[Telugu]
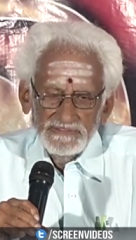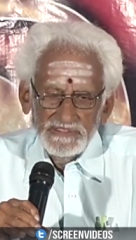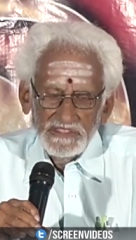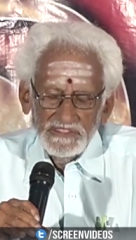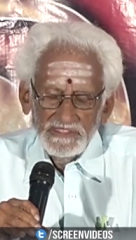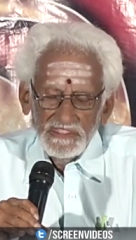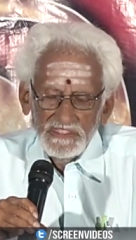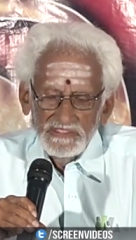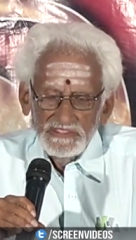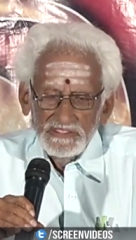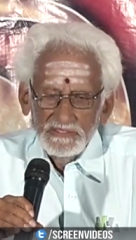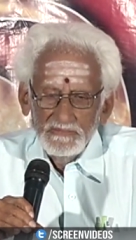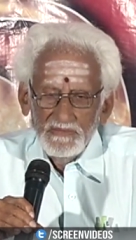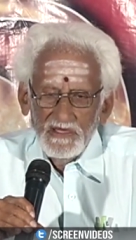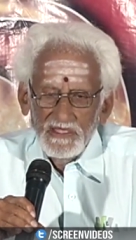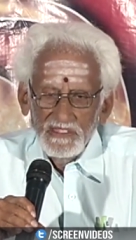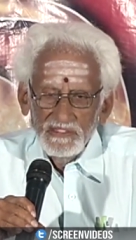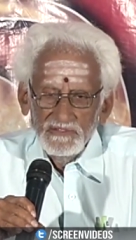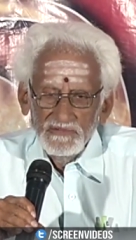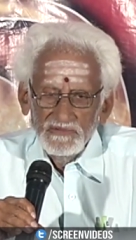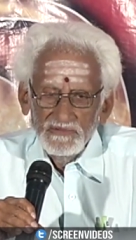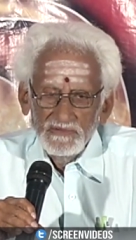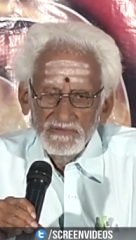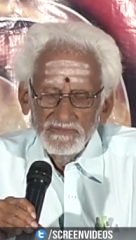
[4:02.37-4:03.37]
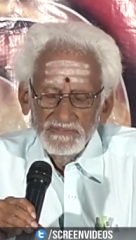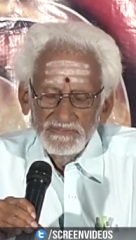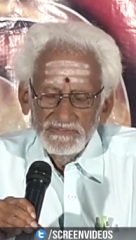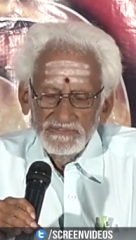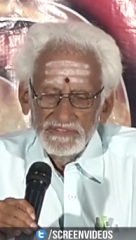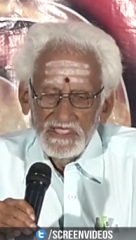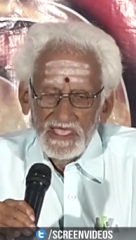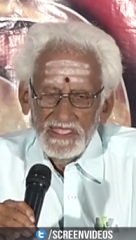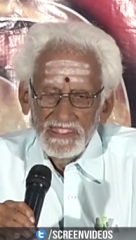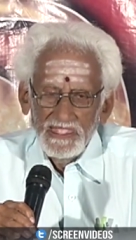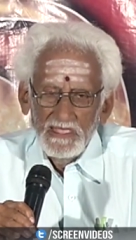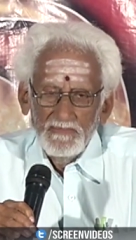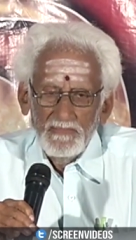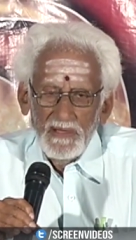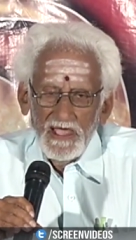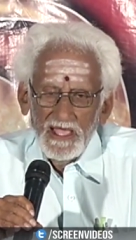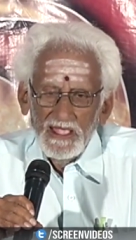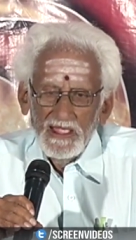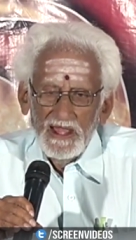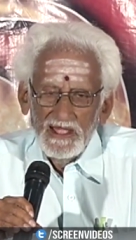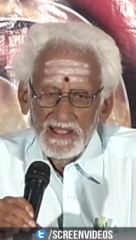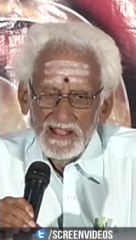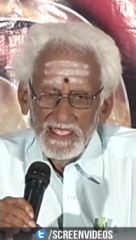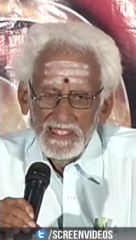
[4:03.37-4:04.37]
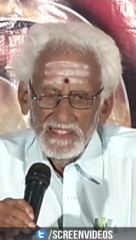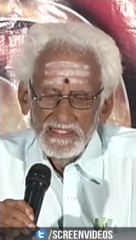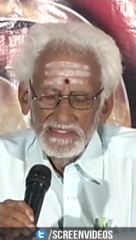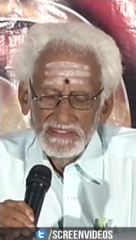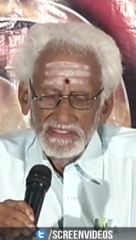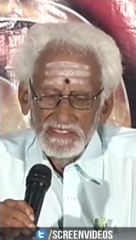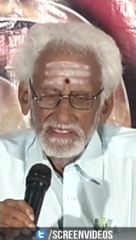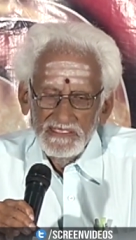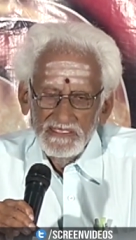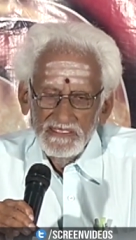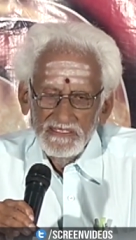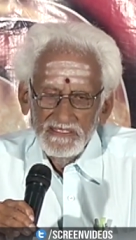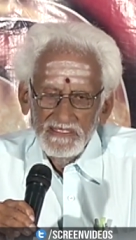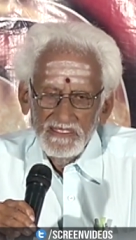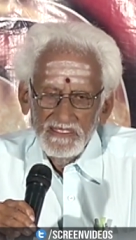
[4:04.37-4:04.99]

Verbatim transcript: చిన్న సినిమాలు చాలా బాగా ఆడాలని